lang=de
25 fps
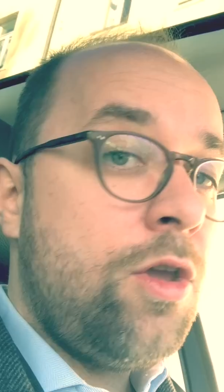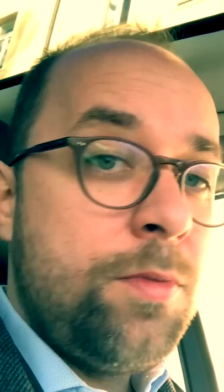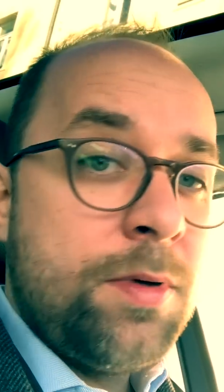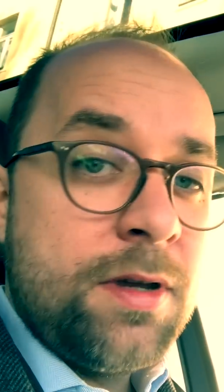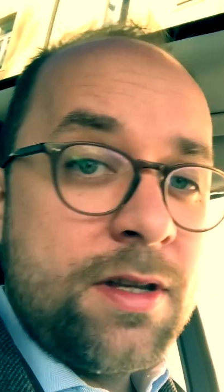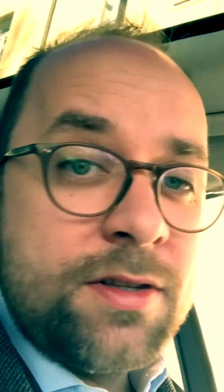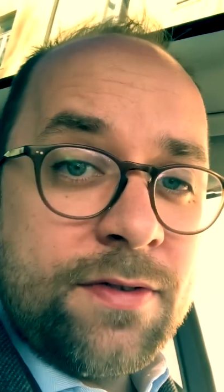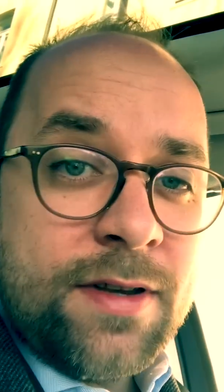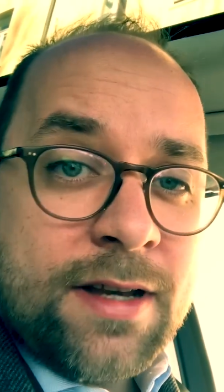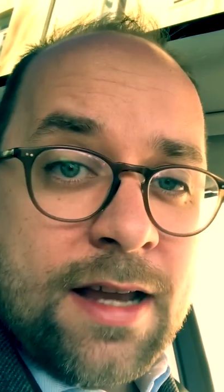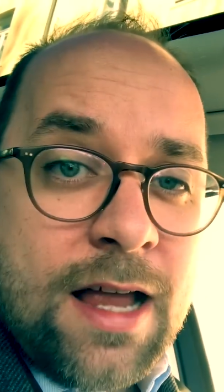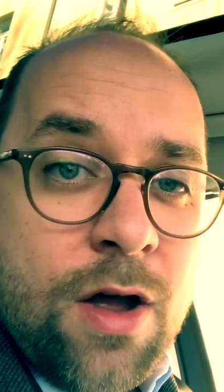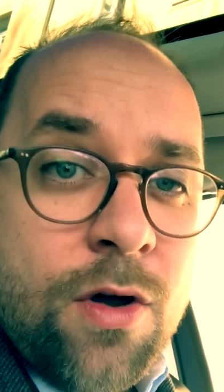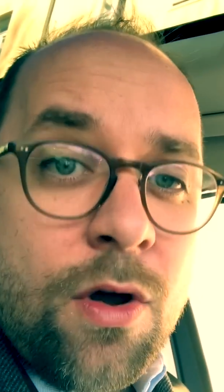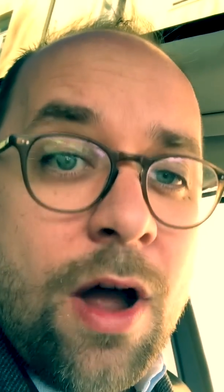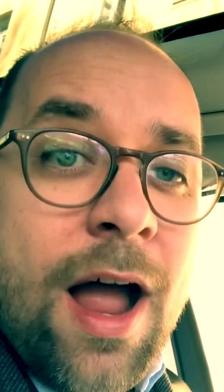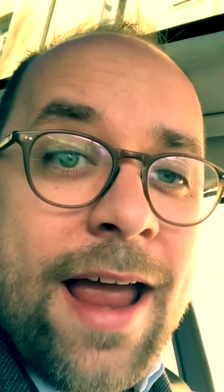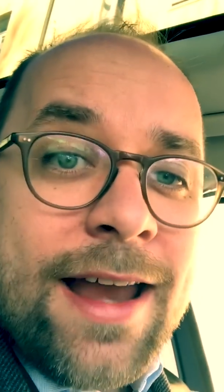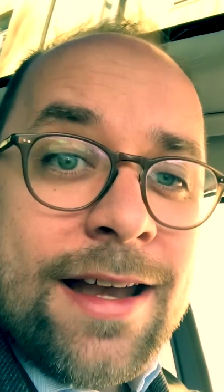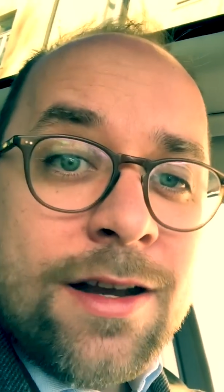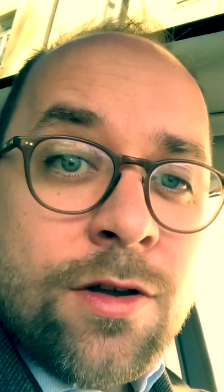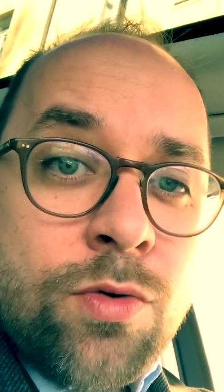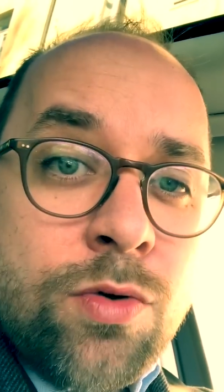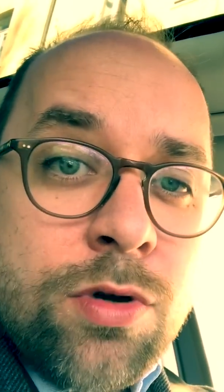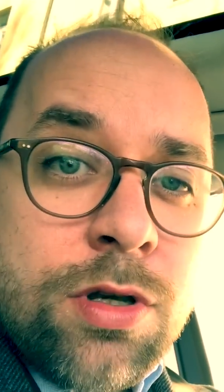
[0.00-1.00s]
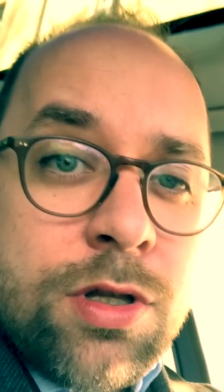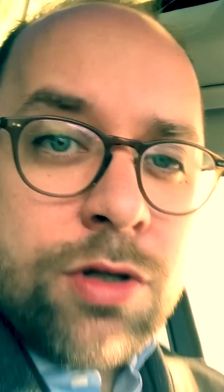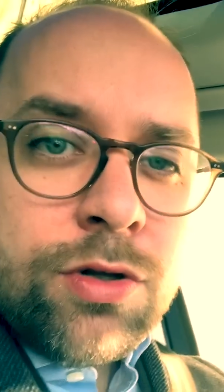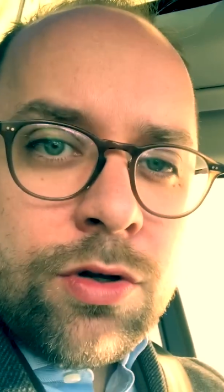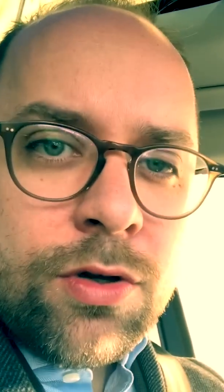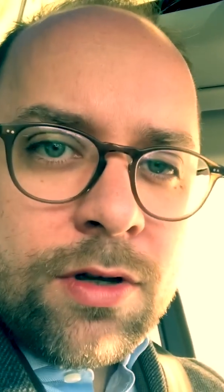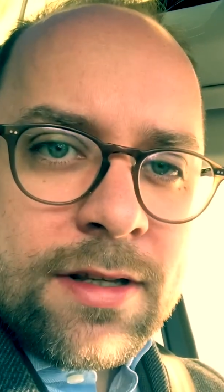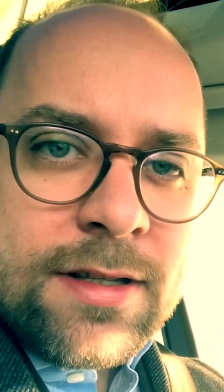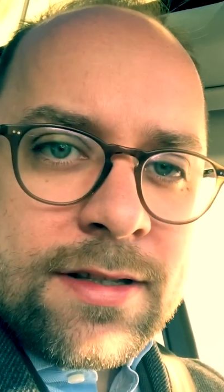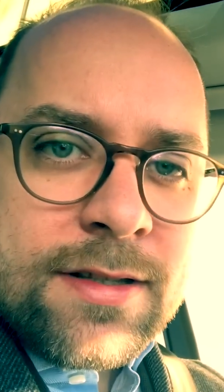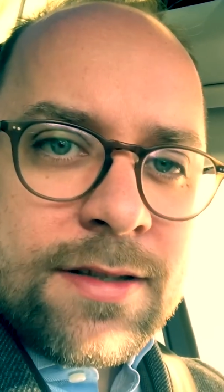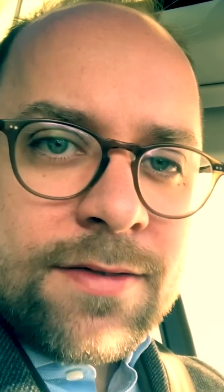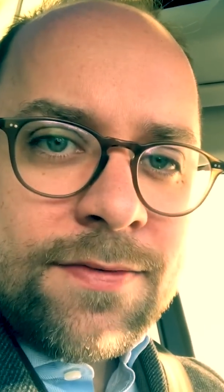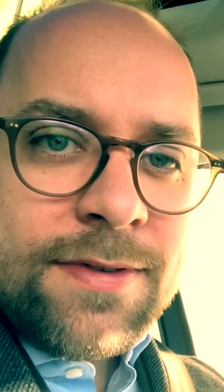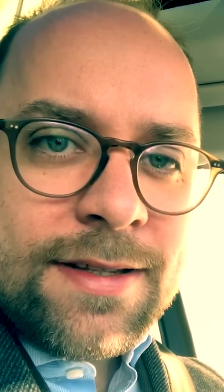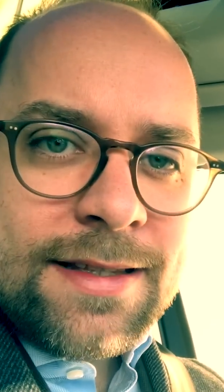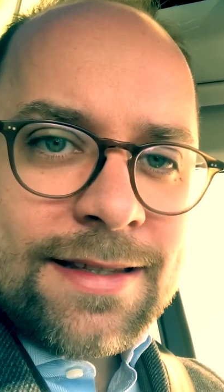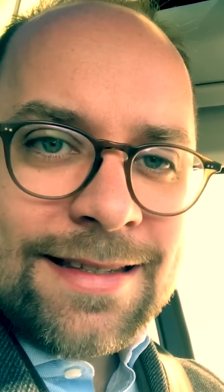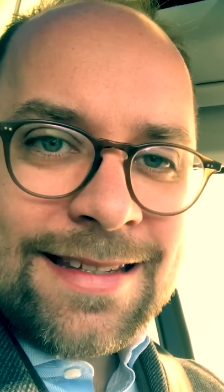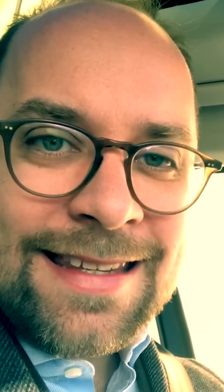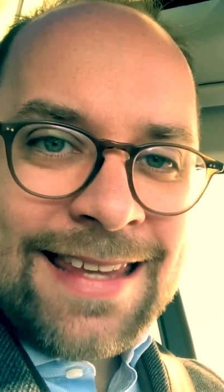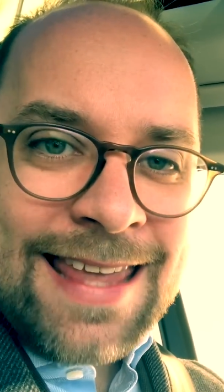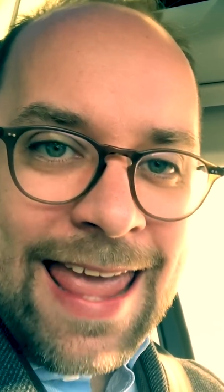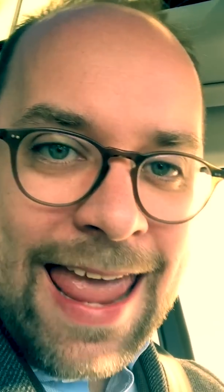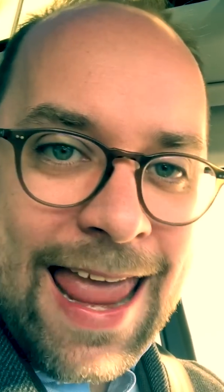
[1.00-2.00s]
Übrigens, wenn ihr auch einen guten
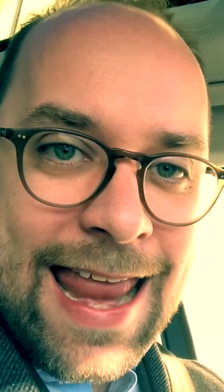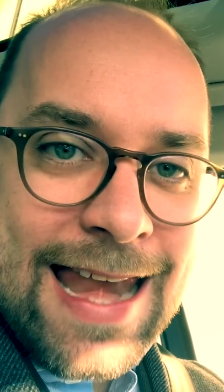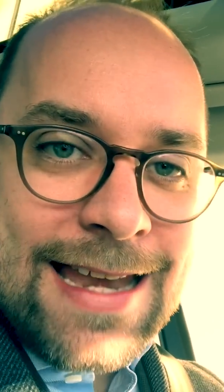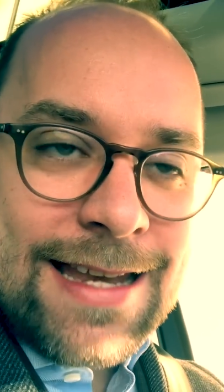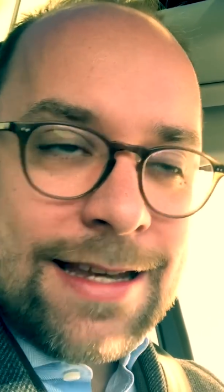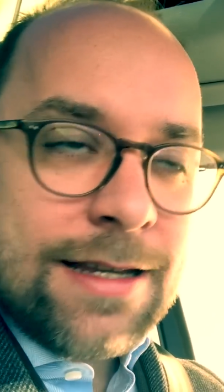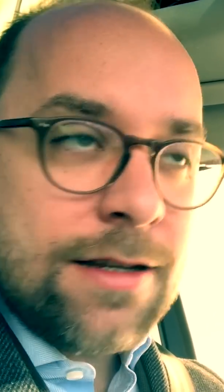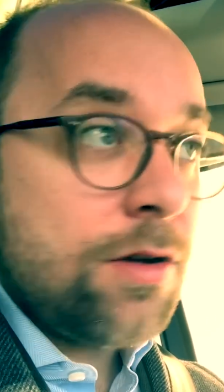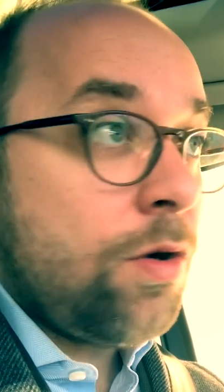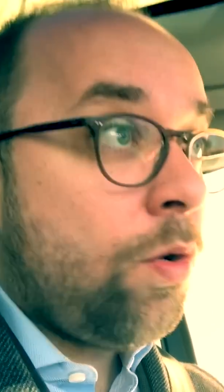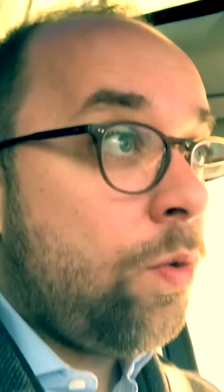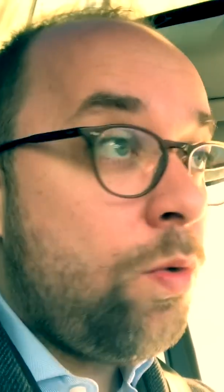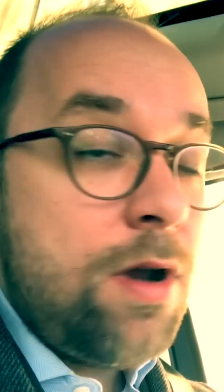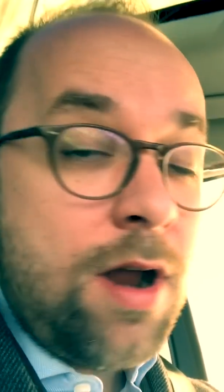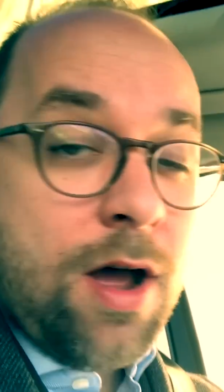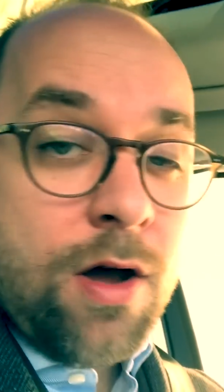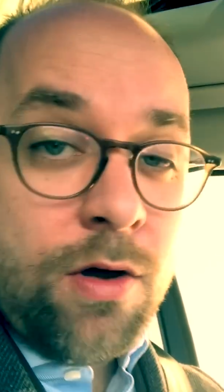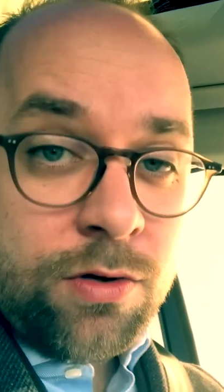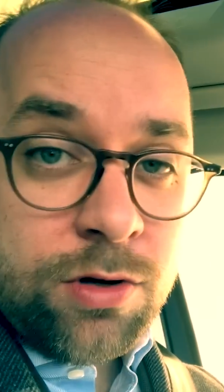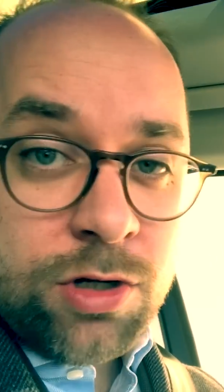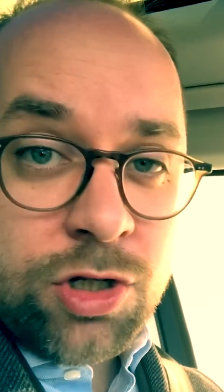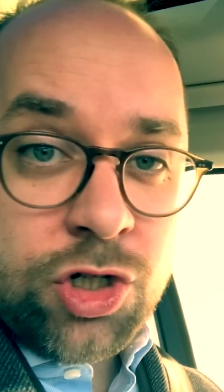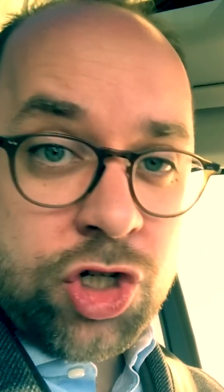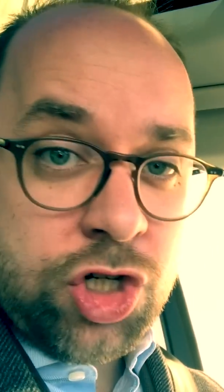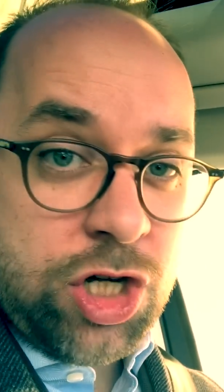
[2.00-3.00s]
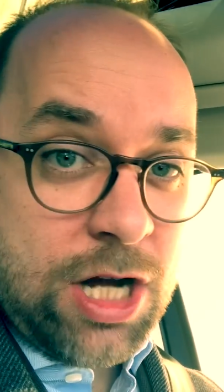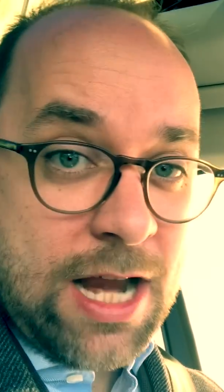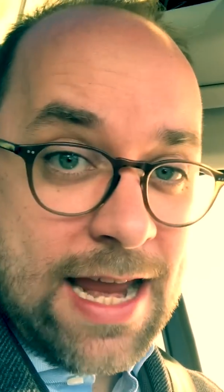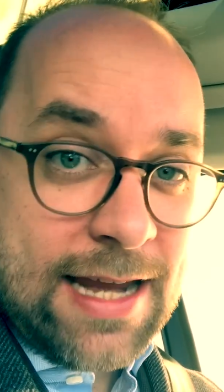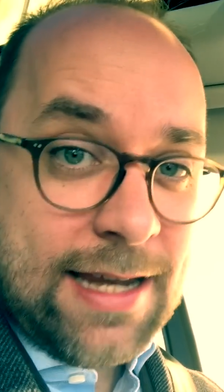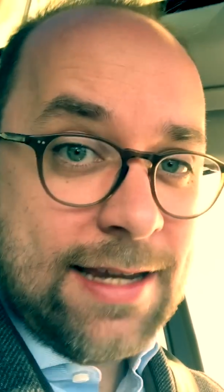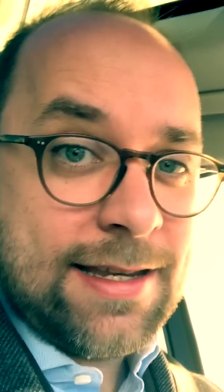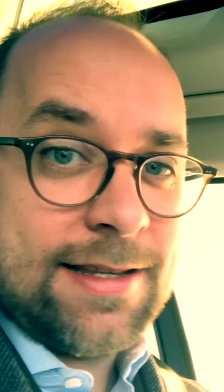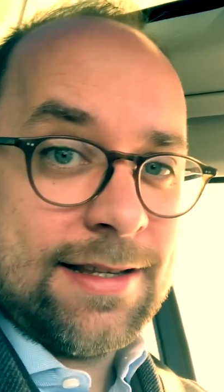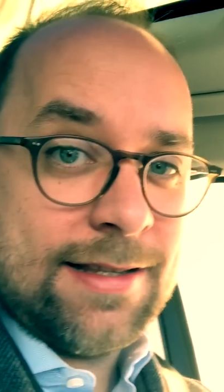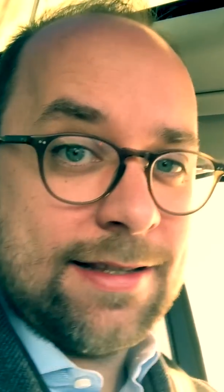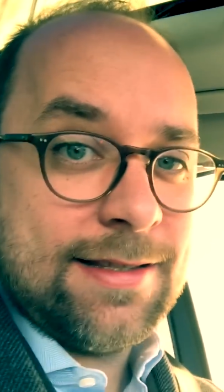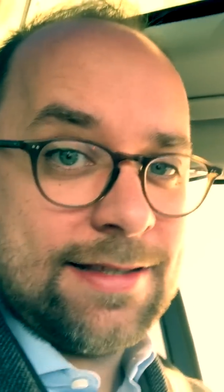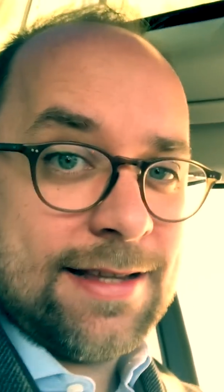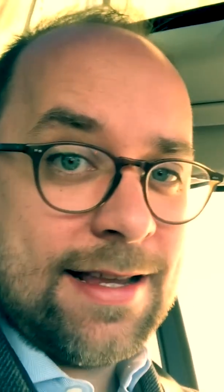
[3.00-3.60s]
Juristenwitz kennt oder auch einen schlechten,